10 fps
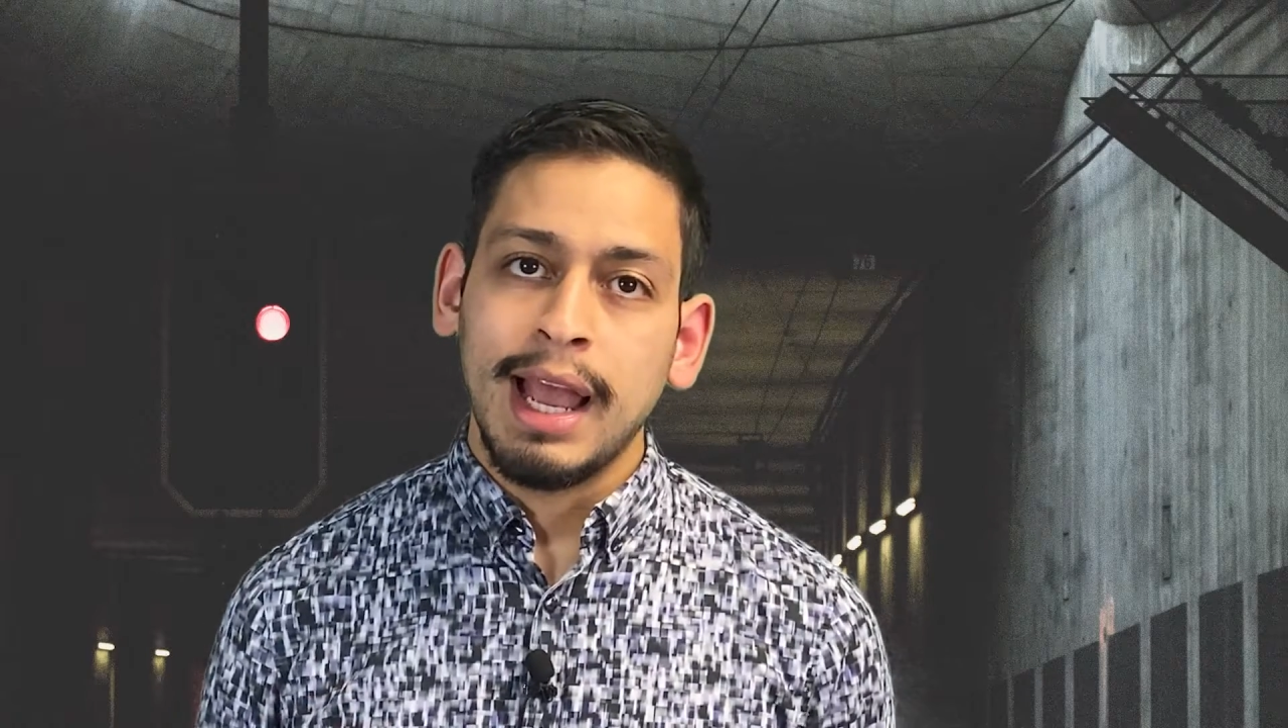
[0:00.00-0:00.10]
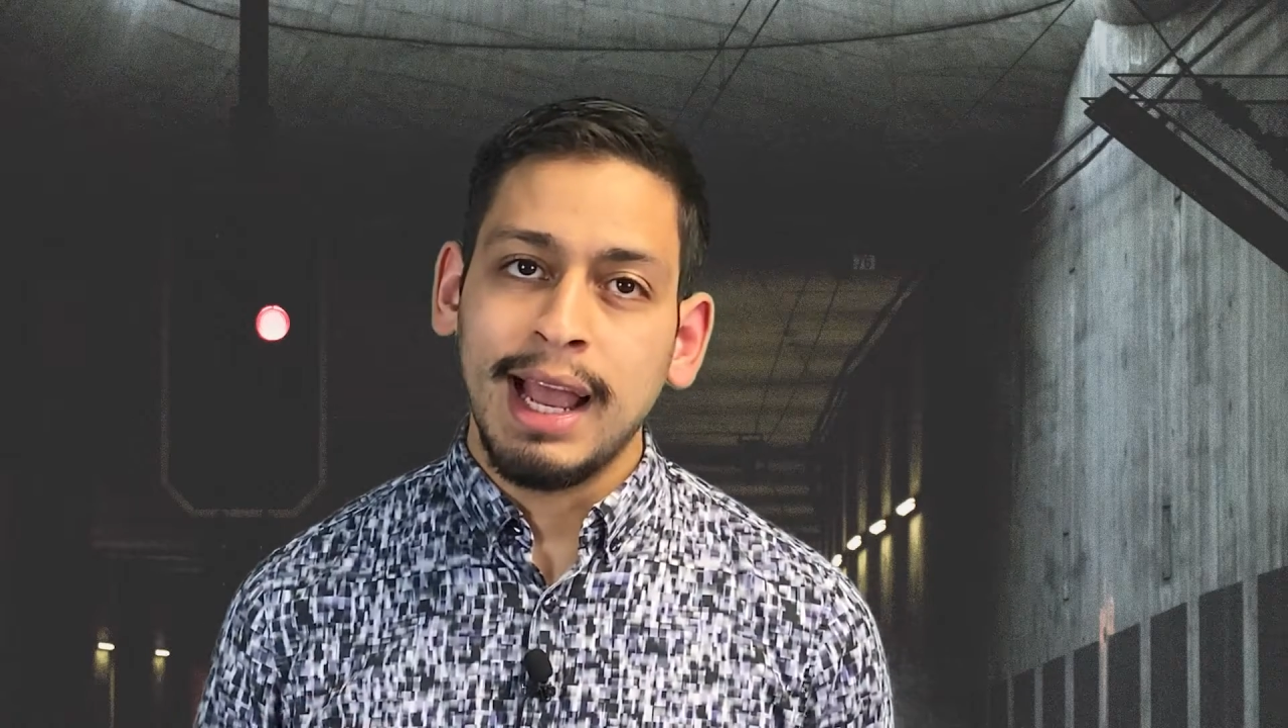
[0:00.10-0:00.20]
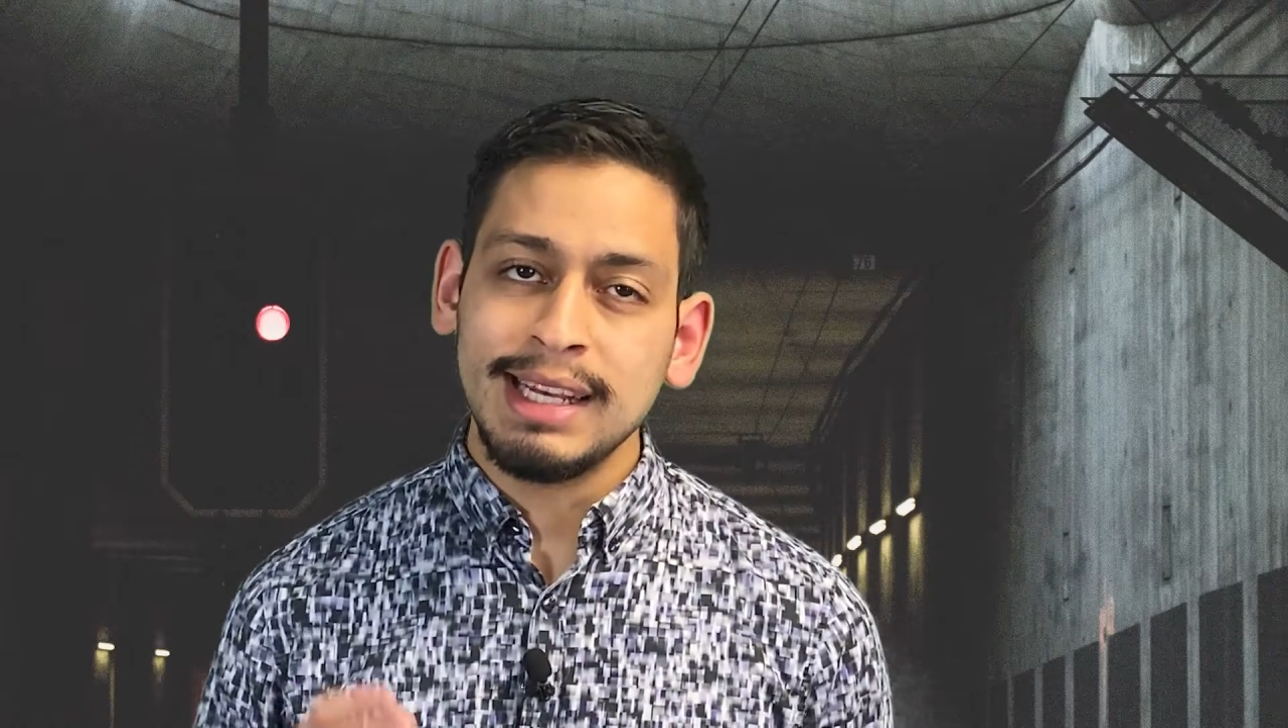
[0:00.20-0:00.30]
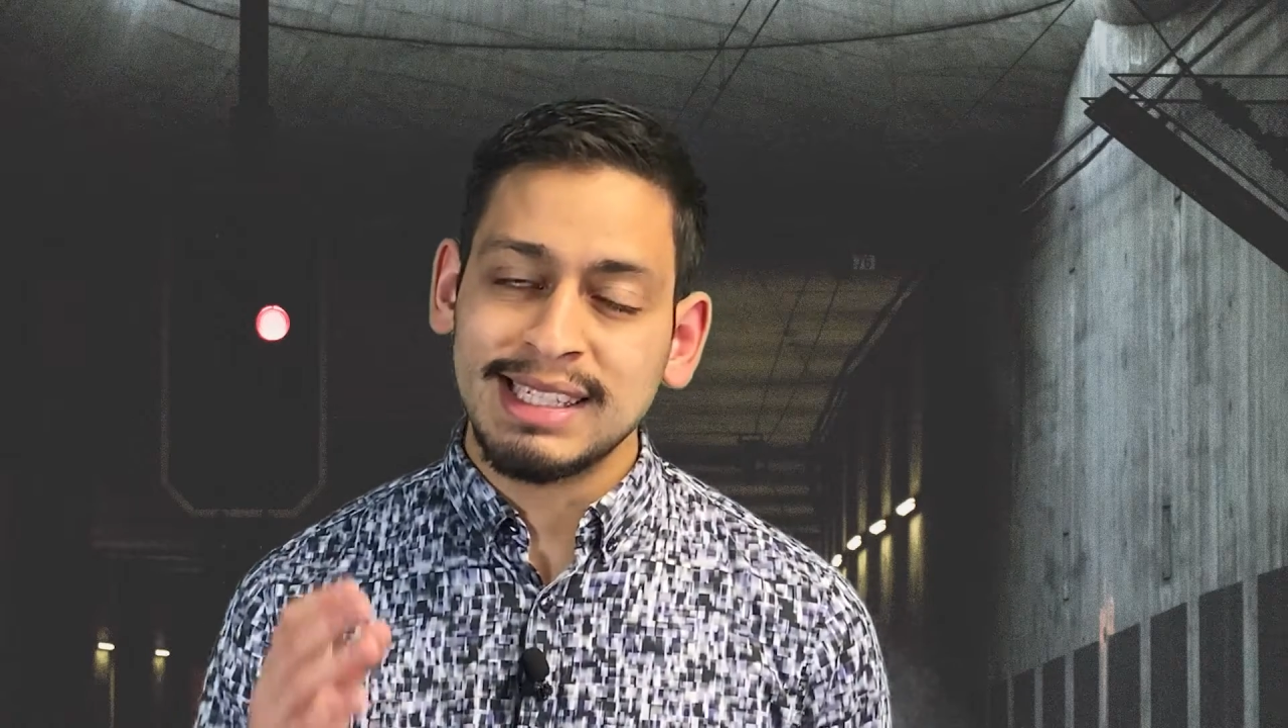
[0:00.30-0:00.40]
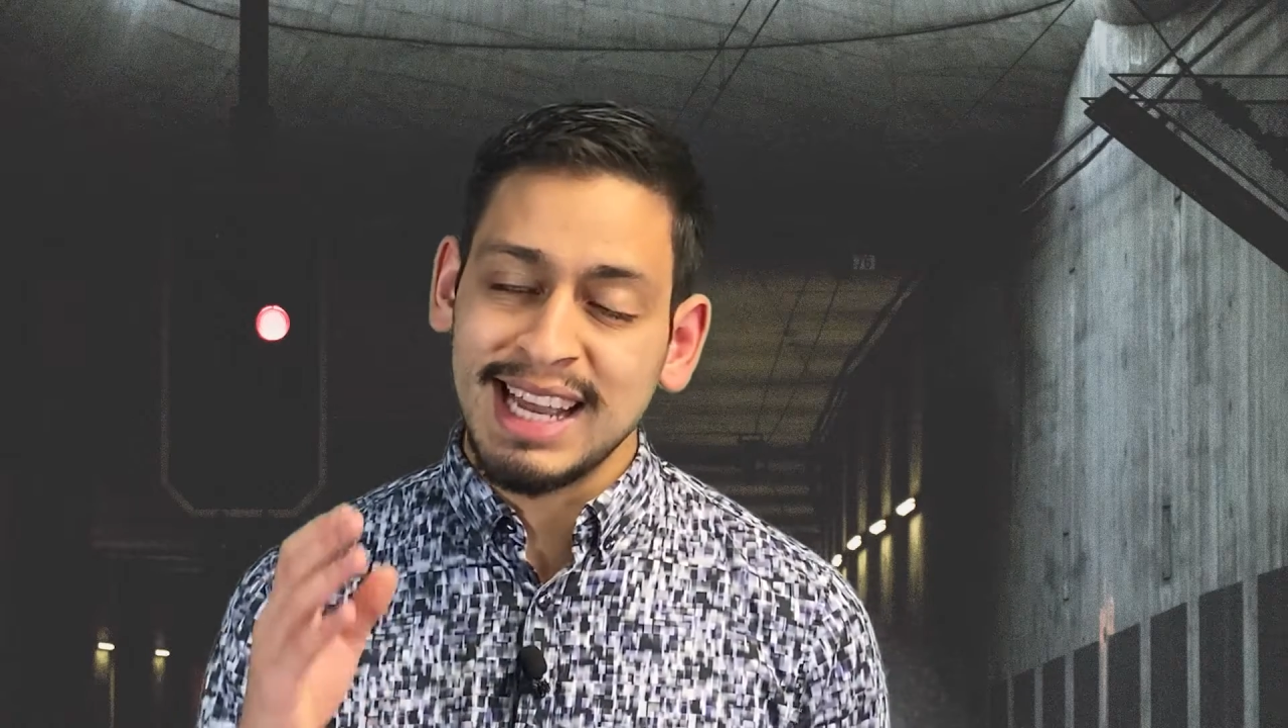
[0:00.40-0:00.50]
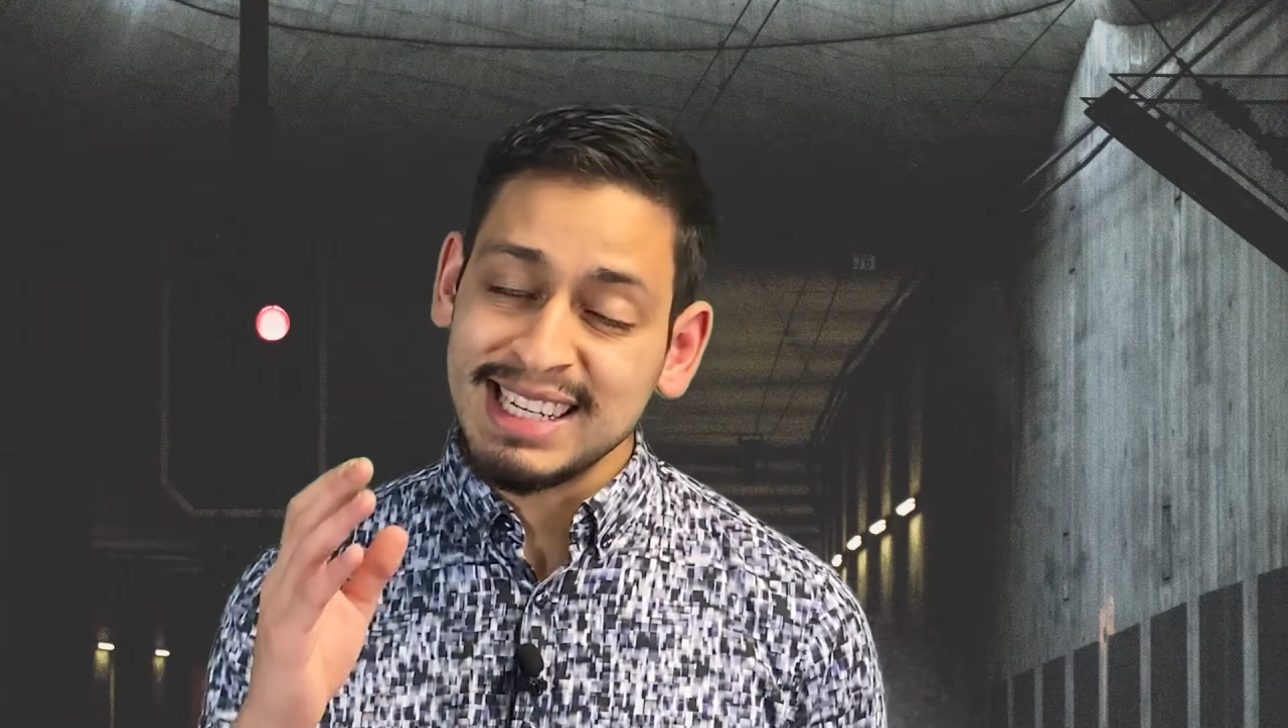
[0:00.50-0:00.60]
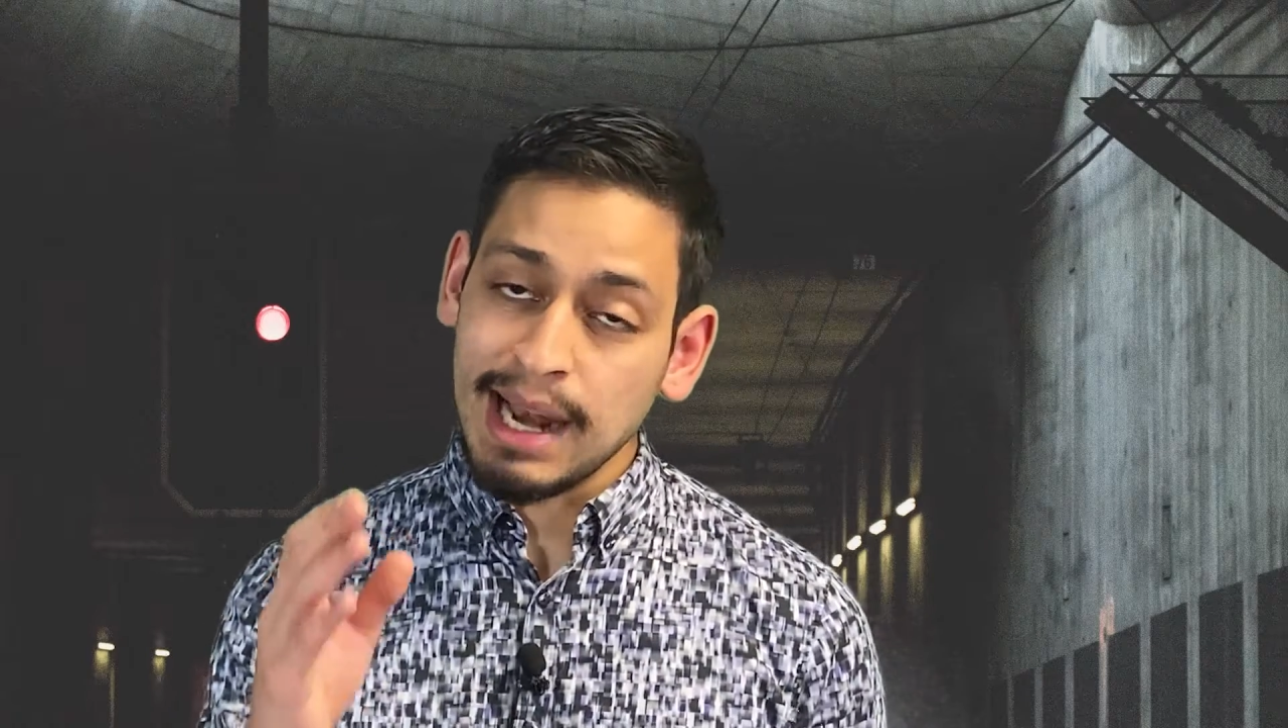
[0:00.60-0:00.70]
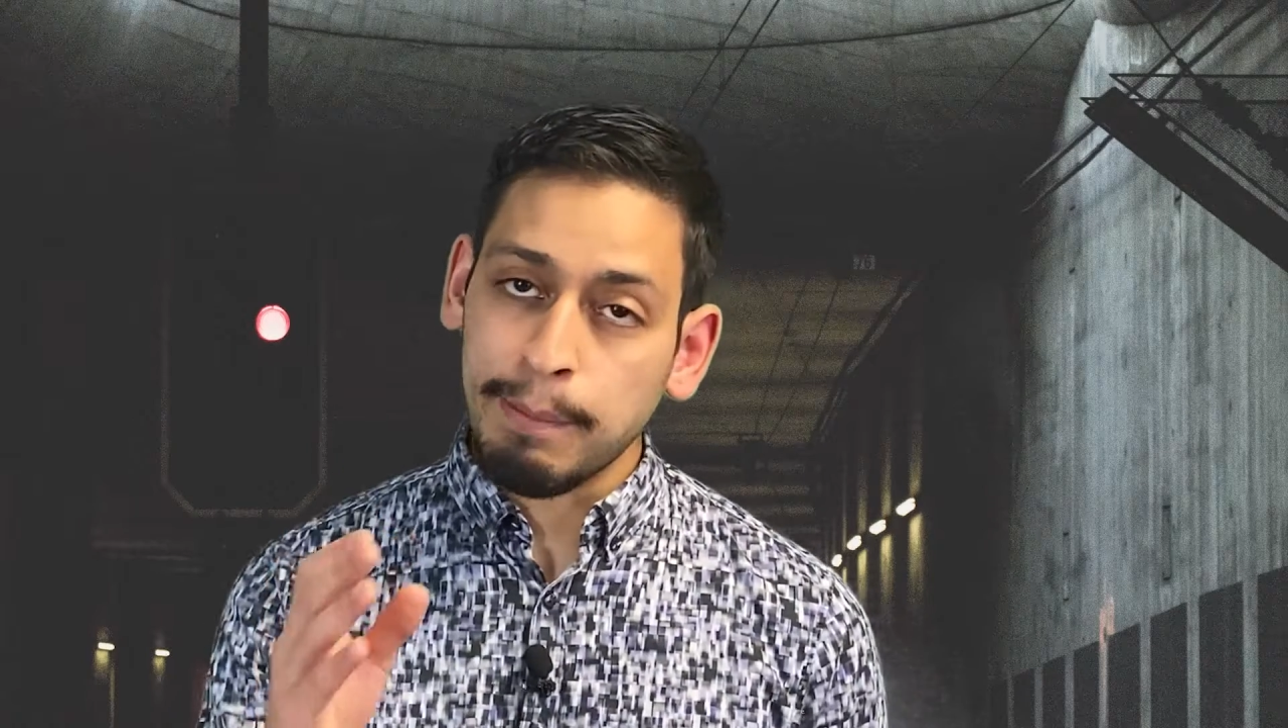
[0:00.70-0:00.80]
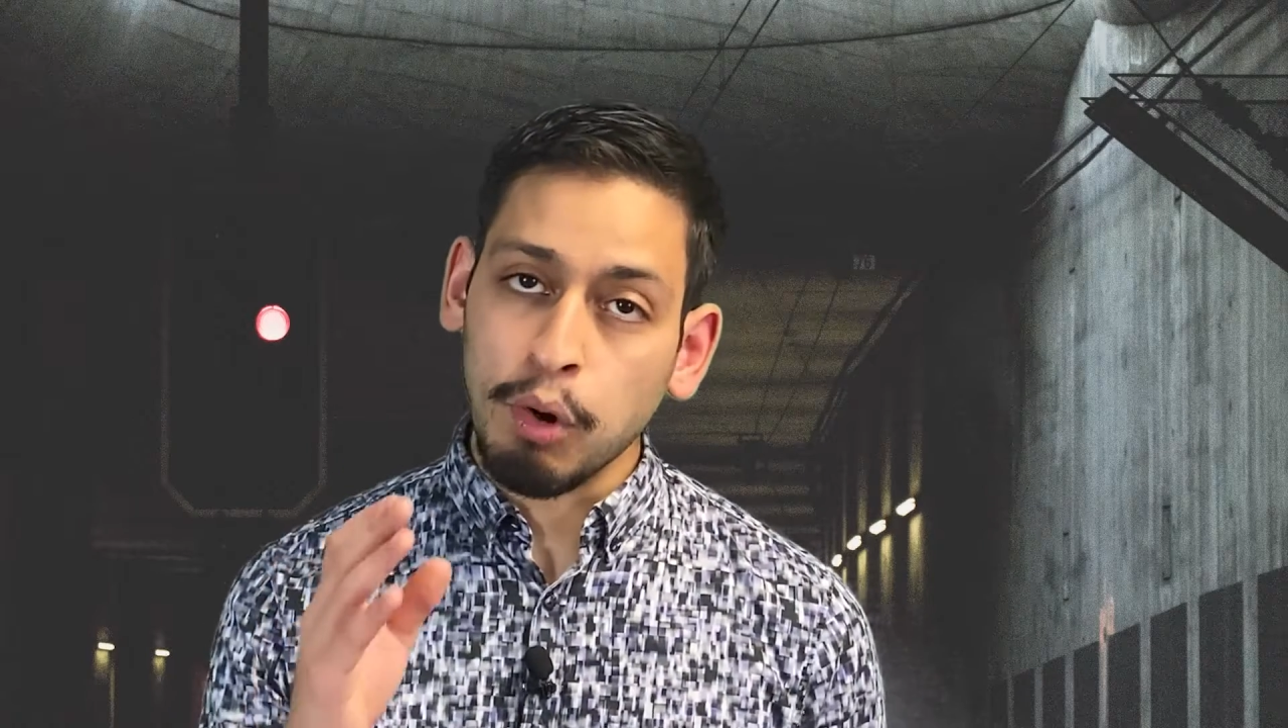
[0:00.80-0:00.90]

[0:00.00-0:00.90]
Esta es la